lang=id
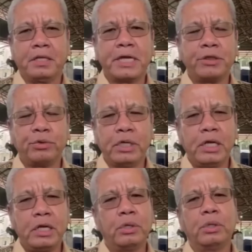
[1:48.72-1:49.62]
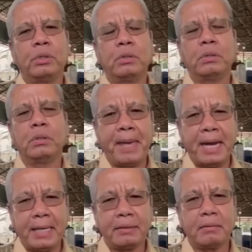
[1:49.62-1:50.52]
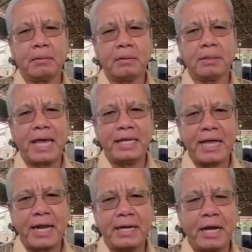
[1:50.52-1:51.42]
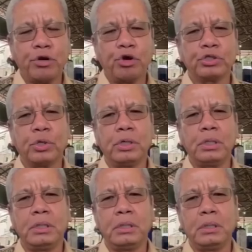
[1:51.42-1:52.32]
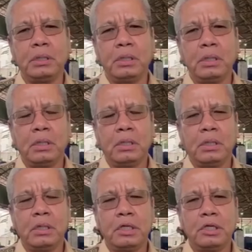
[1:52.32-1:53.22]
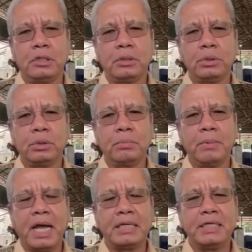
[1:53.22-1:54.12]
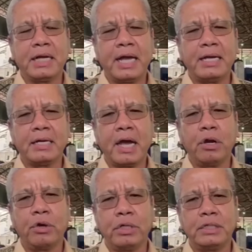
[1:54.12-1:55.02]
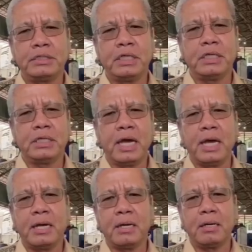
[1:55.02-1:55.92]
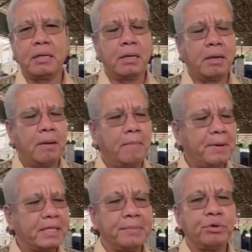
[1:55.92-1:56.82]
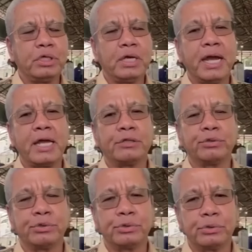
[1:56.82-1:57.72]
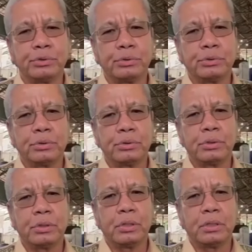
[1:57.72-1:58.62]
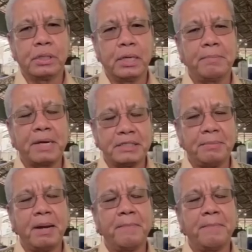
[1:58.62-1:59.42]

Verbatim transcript: satu kilo pelet dari tandan kosong ini itu menghasilkan kalori sekitar 4.300 semua ya maksimal